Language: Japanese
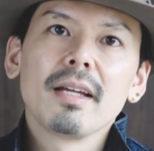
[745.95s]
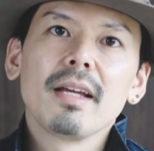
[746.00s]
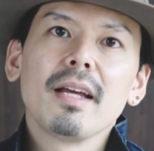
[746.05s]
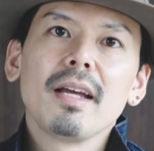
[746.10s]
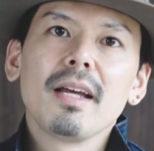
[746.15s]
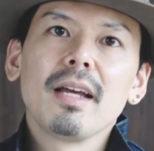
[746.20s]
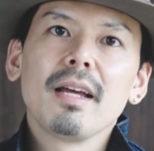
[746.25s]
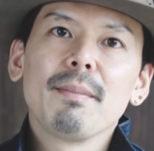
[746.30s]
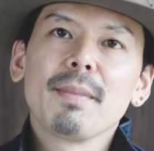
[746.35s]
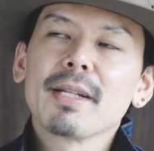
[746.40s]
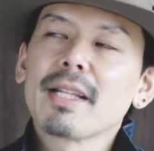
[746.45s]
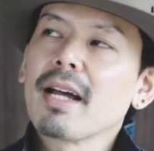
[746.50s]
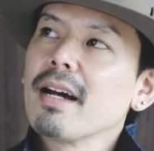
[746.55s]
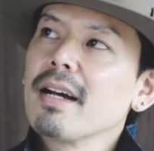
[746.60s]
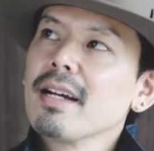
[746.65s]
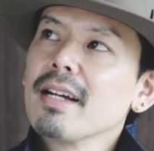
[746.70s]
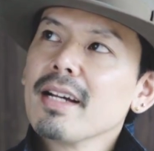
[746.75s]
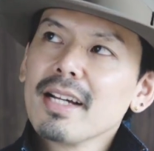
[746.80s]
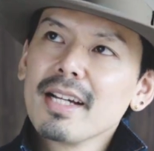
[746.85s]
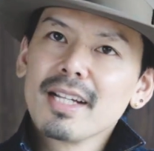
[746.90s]
えー、まだ
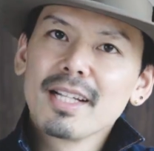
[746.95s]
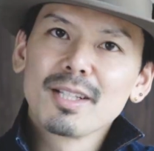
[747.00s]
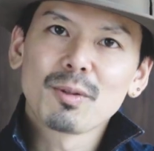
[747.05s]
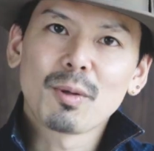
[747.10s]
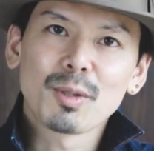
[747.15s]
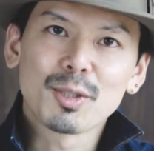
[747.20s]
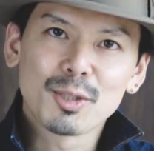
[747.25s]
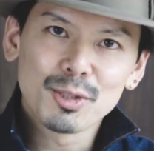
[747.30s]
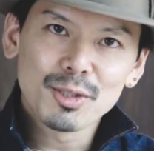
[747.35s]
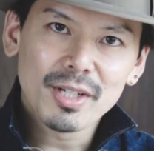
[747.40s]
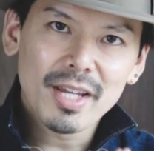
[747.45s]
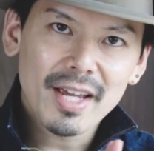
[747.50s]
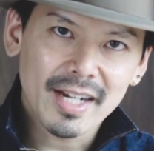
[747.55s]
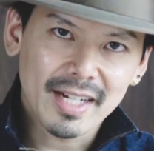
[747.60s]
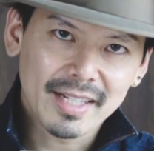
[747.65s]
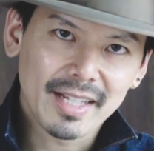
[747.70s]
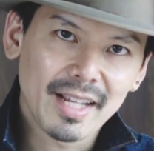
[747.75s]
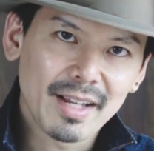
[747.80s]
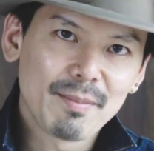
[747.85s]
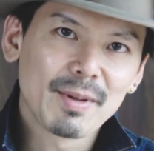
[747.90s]
途中経
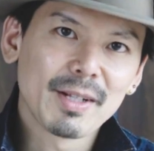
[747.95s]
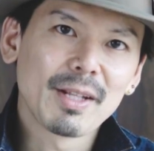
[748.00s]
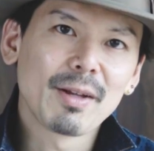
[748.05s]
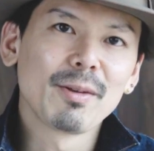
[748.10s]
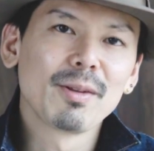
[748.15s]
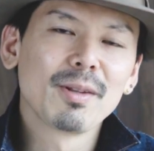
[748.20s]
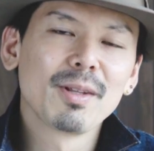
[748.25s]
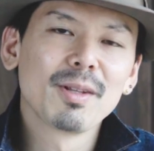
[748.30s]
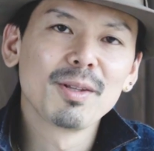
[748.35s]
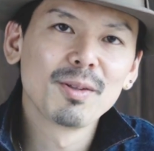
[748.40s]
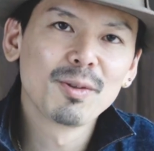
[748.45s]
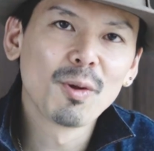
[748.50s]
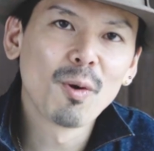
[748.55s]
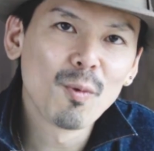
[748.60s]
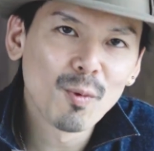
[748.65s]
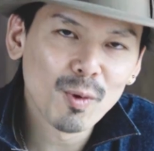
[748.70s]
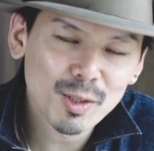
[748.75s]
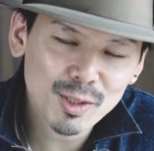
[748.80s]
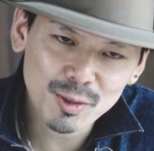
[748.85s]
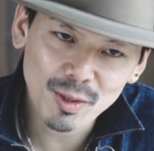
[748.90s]
過でまだ
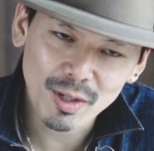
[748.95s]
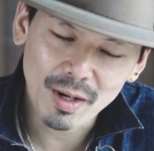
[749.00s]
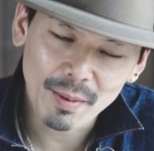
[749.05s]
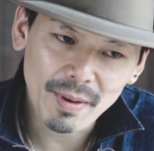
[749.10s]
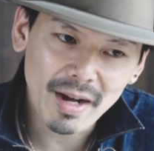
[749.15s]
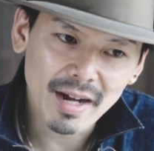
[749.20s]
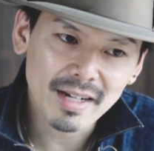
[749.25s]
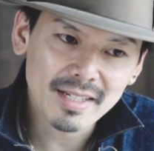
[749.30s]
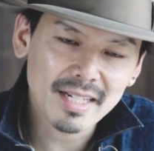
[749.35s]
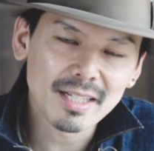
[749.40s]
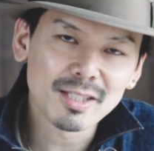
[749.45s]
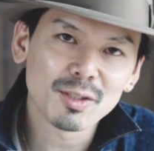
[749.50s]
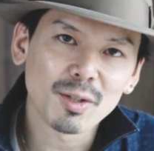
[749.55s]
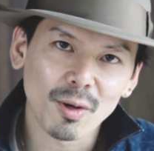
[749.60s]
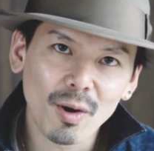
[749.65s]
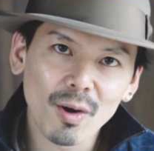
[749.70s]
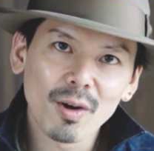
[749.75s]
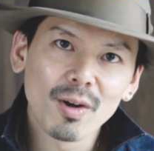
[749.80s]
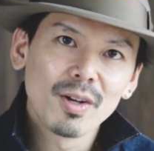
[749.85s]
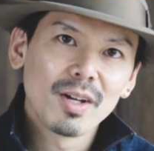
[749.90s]
ノンウォッシュというか、まあ最初
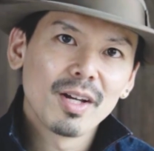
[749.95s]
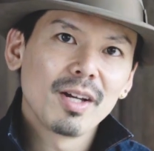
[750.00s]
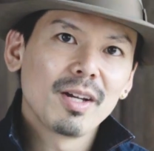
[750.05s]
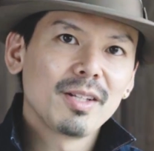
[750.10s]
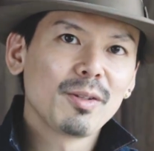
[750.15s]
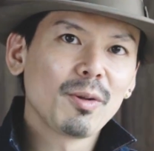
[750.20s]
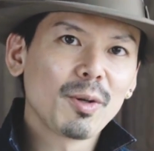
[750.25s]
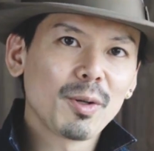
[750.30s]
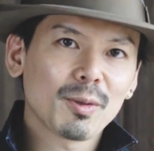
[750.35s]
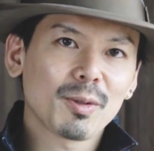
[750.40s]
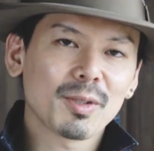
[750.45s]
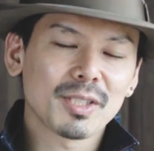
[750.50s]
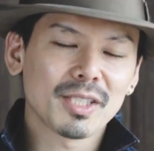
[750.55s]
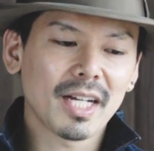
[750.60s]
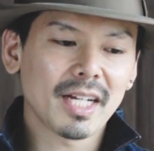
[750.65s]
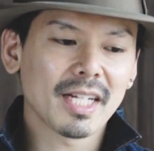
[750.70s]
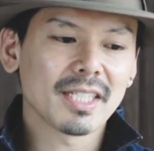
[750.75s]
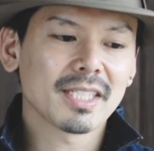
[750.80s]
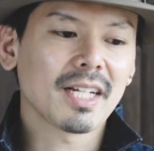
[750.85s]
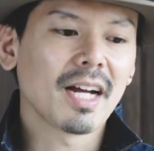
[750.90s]
の乗り落とし
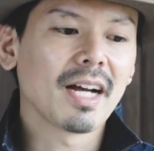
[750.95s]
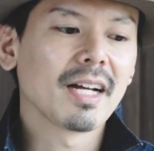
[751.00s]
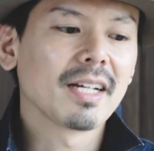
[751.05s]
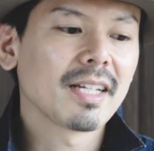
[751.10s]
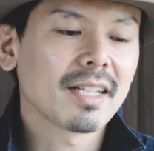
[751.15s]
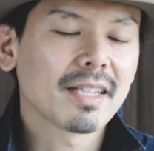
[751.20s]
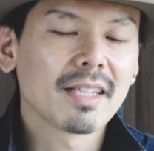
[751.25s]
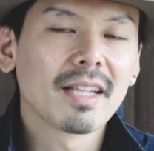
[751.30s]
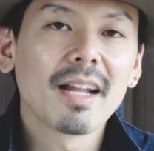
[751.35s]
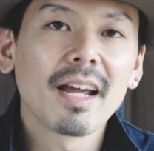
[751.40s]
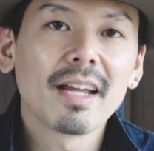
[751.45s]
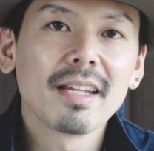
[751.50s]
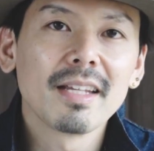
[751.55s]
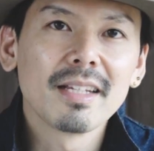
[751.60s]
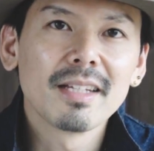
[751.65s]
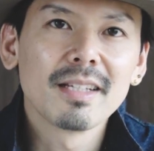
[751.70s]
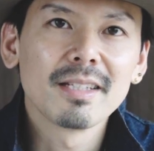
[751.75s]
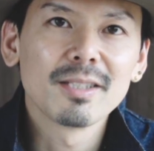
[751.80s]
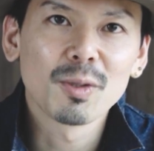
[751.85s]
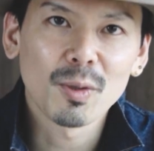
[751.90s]
だけしかやってな
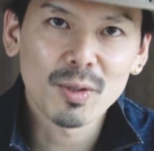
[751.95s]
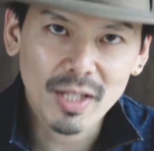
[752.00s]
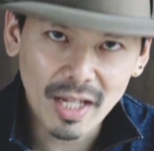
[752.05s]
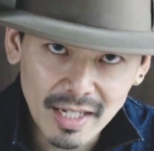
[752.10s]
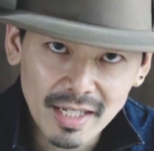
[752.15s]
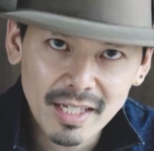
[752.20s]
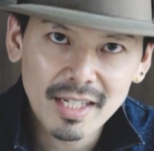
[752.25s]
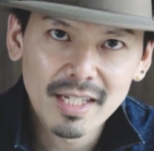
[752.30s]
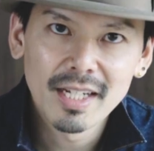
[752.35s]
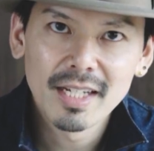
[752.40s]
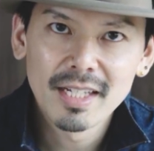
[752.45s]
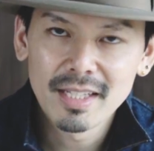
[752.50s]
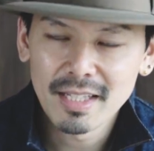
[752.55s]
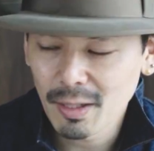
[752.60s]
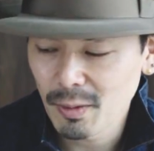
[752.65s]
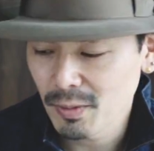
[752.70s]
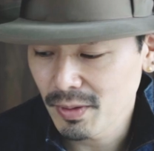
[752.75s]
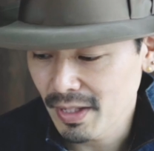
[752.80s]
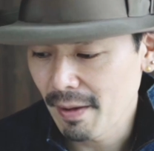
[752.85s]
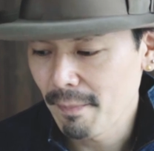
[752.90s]
い状態
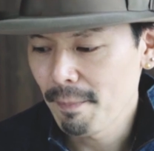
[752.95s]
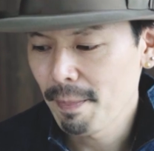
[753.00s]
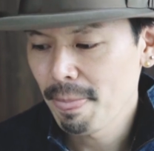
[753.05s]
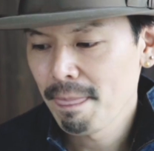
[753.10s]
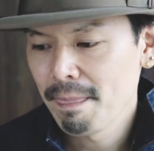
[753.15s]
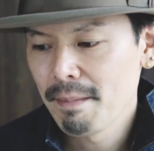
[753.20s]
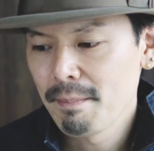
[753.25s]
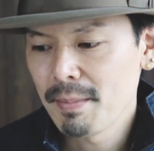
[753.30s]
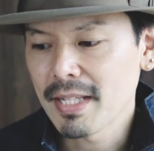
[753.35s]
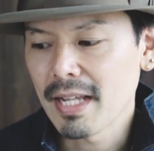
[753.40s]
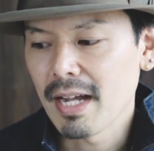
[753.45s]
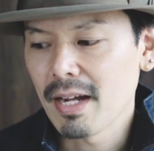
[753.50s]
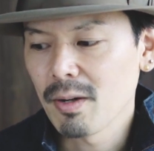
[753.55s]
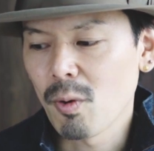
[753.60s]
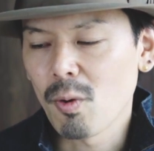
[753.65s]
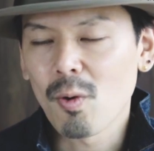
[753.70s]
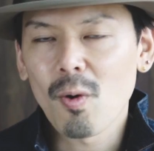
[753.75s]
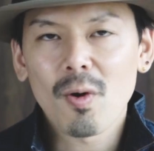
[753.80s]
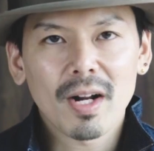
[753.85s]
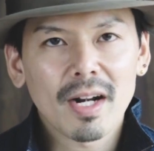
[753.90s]
なので、まだ
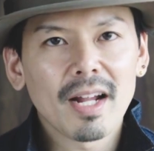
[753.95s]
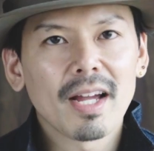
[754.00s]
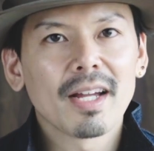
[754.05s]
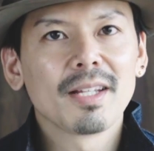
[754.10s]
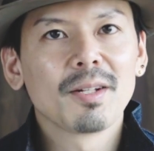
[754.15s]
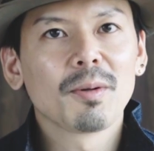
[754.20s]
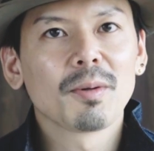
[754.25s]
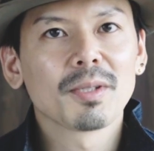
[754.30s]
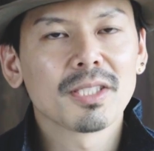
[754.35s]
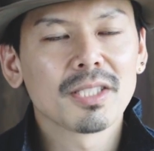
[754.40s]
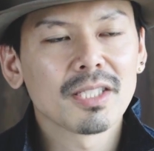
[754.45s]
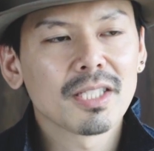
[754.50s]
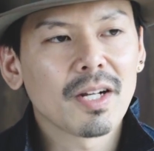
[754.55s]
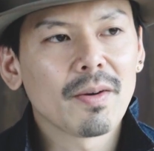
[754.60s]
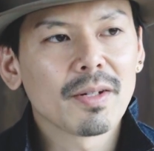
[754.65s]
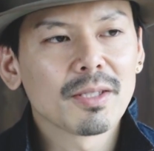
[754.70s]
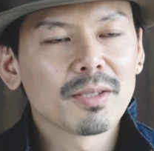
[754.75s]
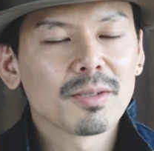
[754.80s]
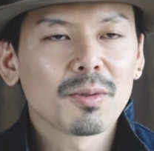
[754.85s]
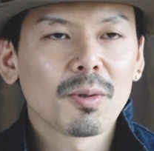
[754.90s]
ここから色落ち
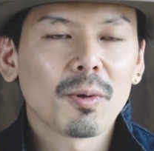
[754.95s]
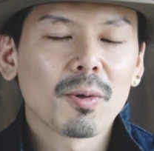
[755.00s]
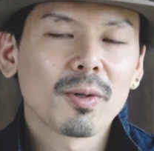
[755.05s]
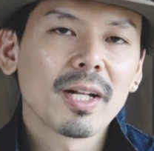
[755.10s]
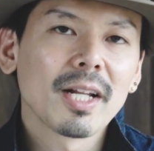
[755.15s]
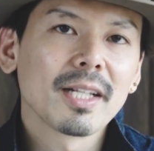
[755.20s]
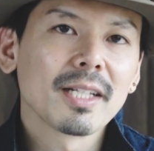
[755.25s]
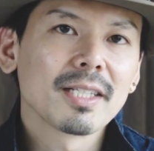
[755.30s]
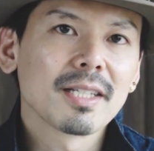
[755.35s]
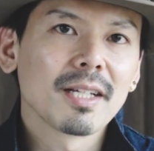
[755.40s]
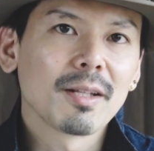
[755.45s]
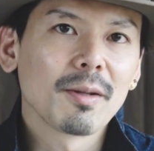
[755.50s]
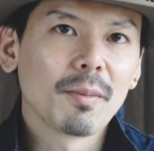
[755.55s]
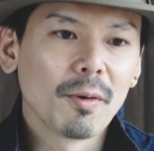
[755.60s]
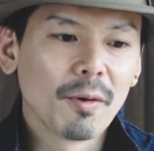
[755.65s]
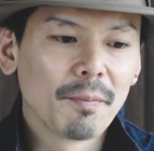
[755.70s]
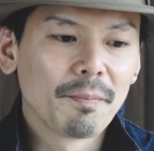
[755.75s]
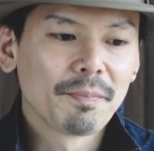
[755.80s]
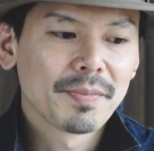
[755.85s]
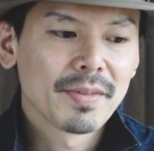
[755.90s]
変わるところなんですけど
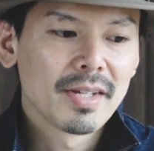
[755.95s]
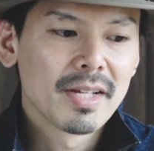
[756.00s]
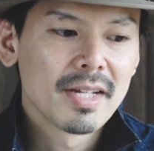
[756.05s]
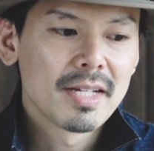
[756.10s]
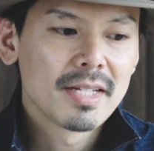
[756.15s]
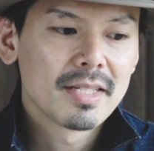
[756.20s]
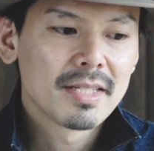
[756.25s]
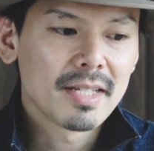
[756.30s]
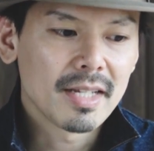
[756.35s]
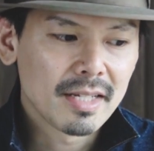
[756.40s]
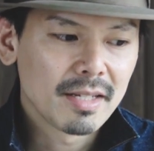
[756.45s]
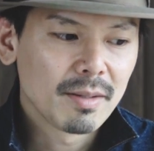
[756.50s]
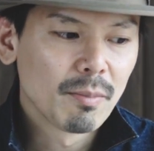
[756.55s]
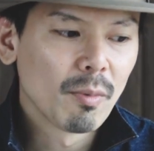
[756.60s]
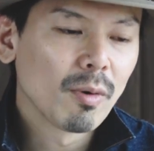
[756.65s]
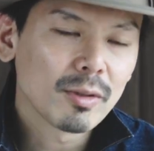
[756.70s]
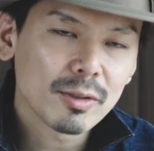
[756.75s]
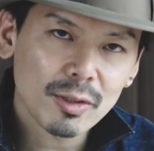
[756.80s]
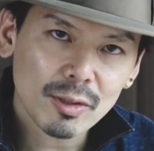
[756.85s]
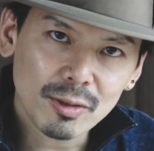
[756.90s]
も、是非
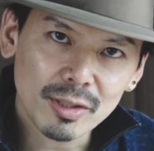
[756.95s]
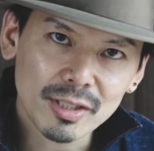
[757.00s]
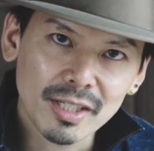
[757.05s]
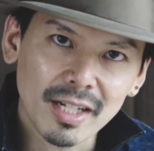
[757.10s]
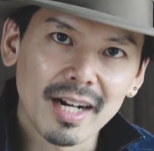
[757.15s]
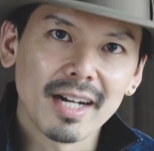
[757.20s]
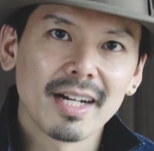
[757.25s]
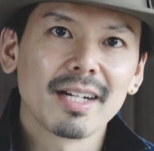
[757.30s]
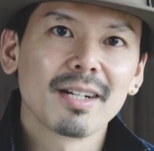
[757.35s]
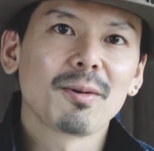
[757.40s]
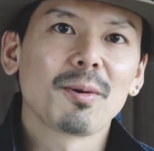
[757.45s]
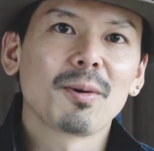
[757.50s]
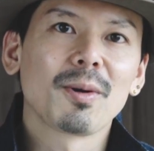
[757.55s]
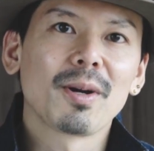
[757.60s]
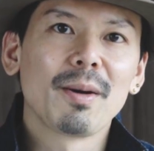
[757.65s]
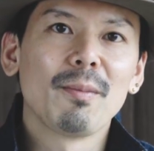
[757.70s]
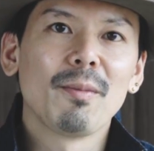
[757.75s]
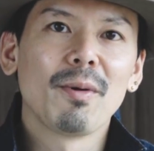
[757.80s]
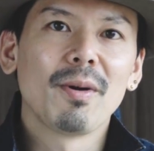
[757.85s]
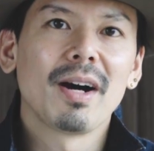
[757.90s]
もうちょっとしたらここ
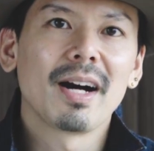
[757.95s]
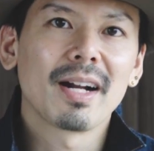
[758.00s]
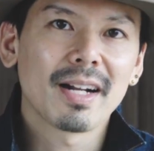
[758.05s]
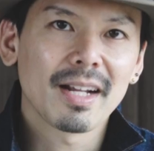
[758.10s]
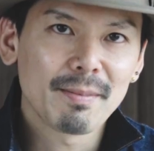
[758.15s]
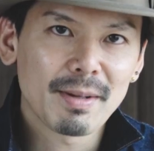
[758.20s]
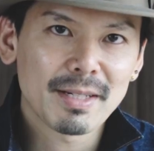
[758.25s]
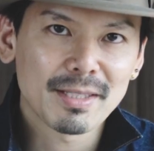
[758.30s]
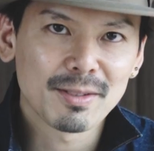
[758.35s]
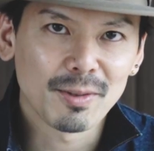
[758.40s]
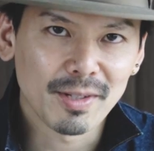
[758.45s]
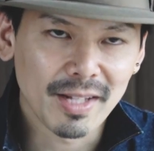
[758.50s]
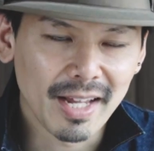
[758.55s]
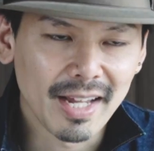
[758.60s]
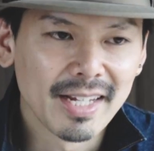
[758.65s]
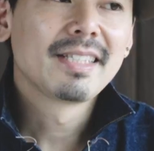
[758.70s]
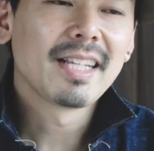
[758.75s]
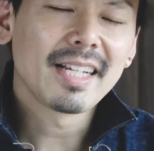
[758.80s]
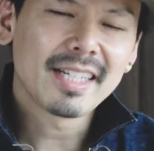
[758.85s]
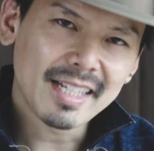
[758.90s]
ら辺も洗いますの
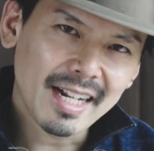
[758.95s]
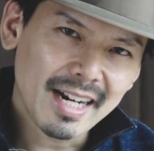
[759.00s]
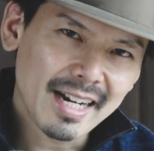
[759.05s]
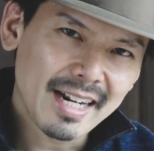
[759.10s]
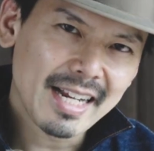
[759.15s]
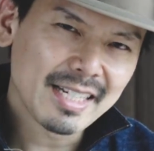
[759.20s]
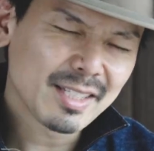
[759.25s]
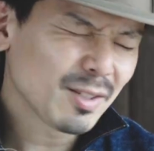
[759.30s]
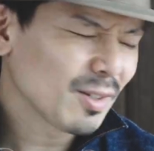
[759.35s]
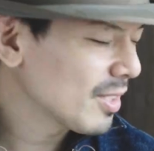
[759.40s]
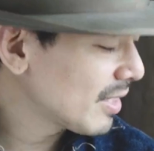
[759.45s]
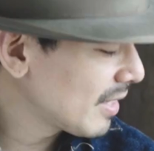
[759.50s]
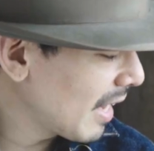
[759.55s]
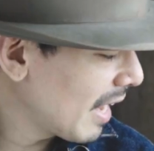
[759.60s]
で、できたらね、そうです